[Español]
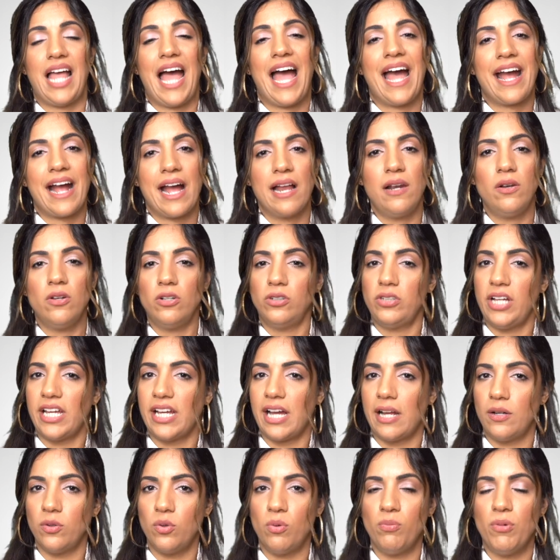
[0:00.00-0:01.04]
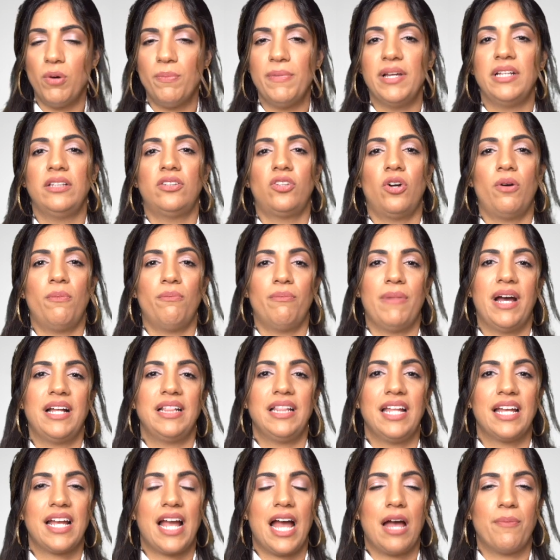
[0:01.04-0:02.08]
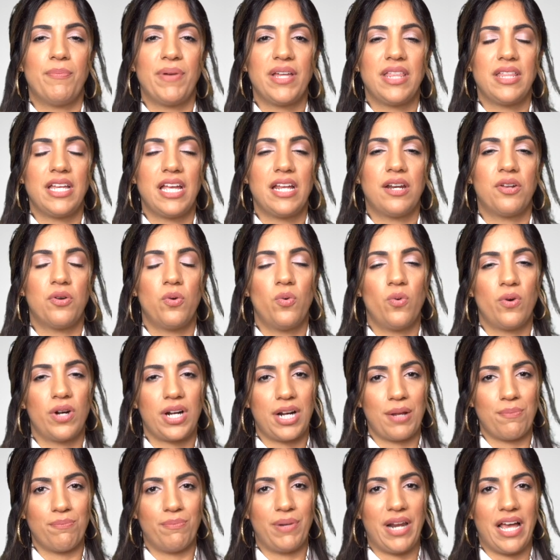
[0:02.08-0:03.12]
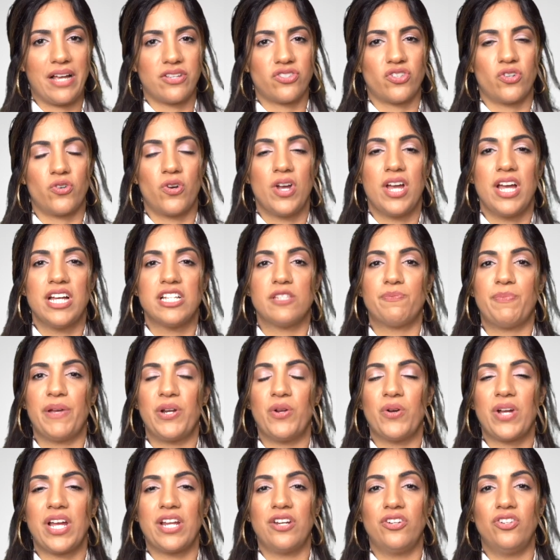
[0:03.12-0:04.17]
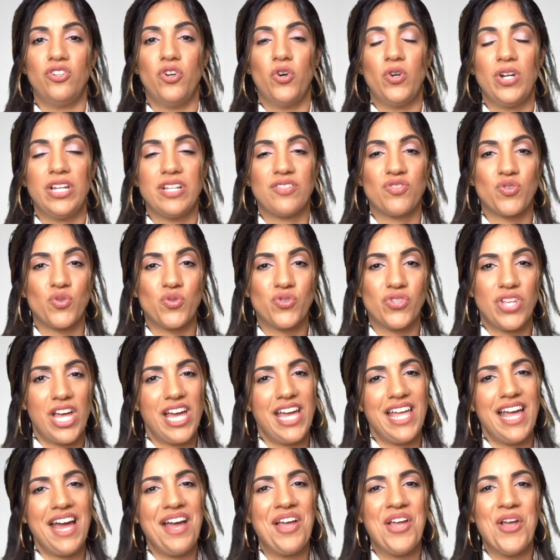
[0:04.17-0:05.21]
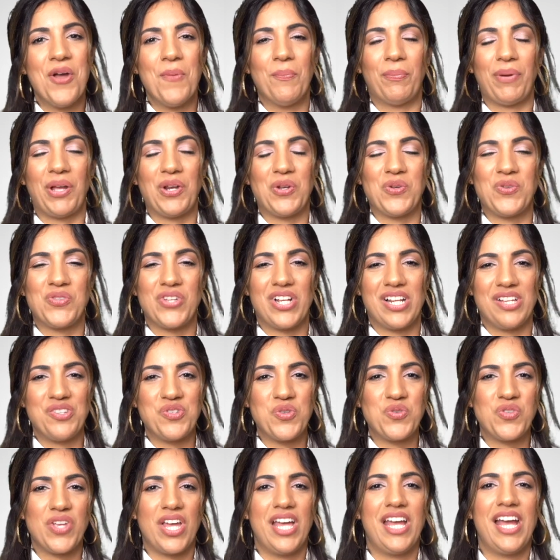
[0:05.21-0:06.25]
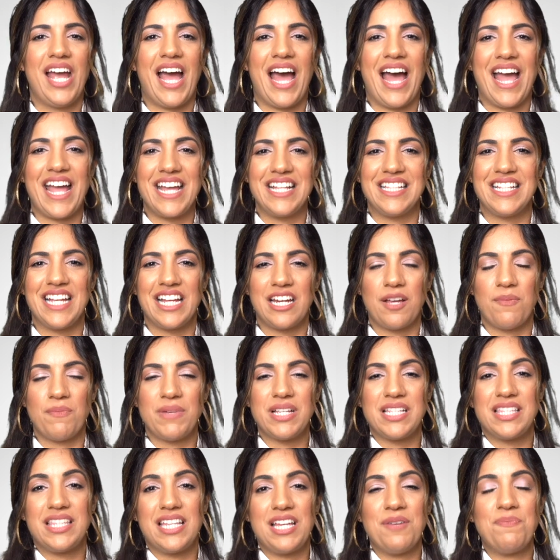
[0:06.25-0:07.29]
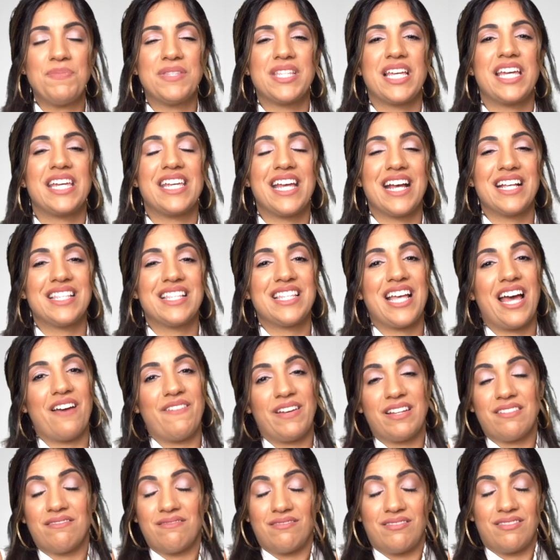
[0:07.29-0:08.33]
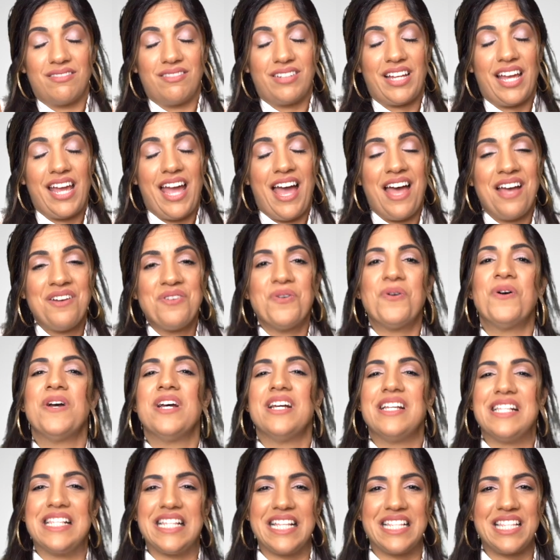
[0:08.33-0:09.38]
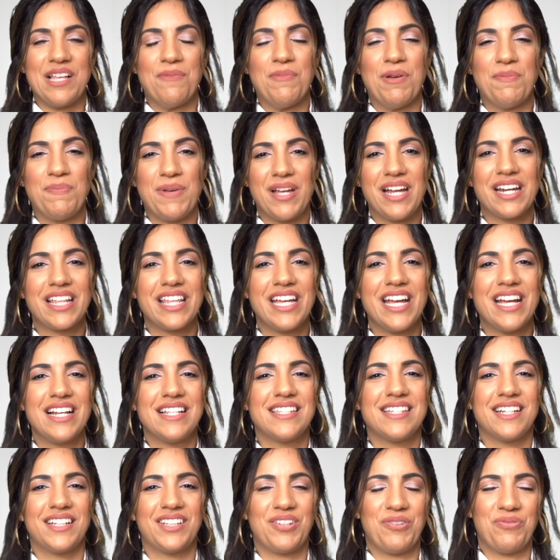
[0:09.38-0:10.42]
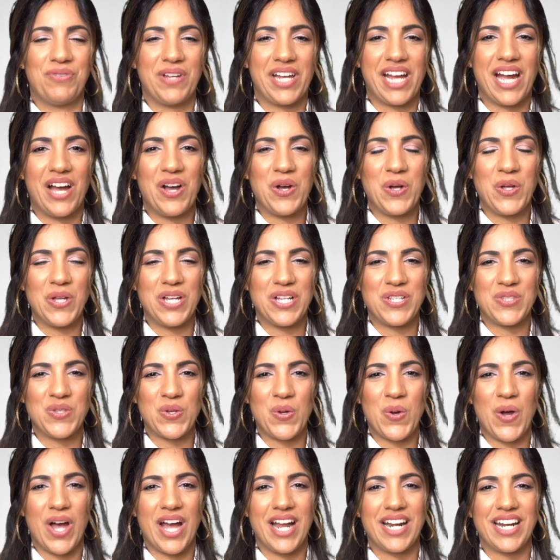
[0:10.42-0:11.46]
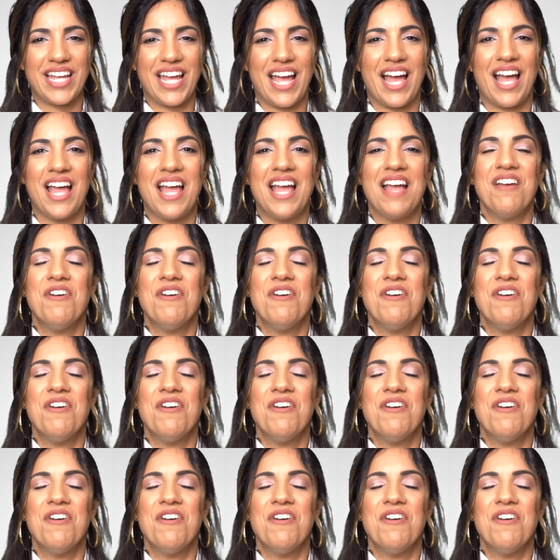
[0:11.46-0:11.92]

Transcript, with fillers: háganlo en algún momento, manden a pedir un reemplazo. Espero que no les suceda, pero si les sucede, ahí tienen mis tips y ya saben qué hago si se me pierde el certificado de ciudadanía.